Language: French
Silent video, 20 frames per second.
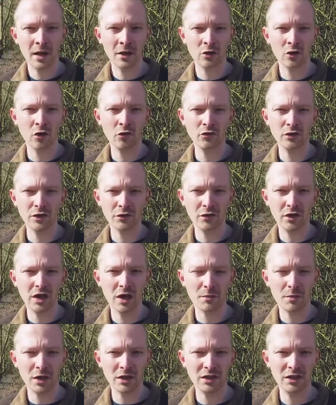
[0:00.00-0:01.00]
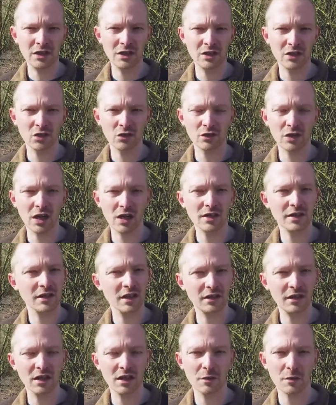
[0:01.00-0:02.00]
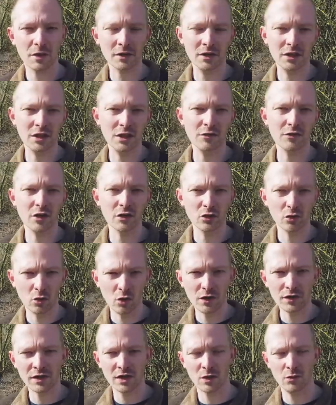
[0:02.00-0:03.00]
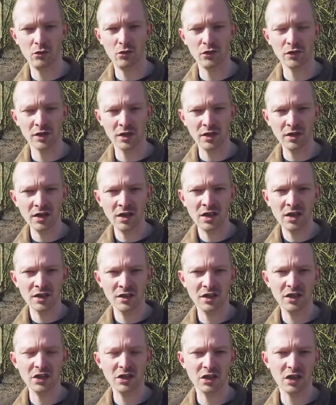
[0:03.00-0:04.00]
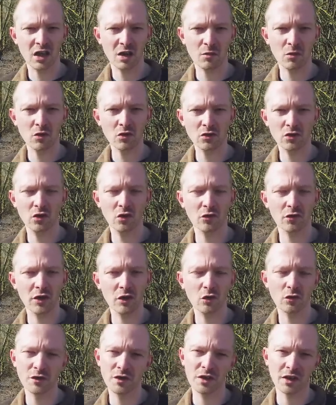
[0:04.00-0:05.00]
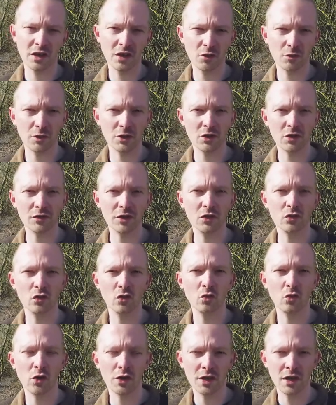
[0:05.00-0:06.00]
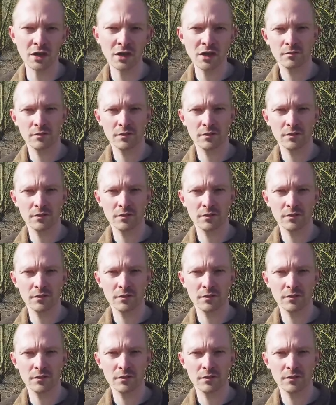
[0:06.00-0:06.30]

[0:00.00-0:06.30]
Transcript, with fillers: quand vous avez la partie centrale, c'est-à-dire la partie qui va de moins 1 à plus 1, c'est généralement ce que l'on va considérer comme étant des tons moyens.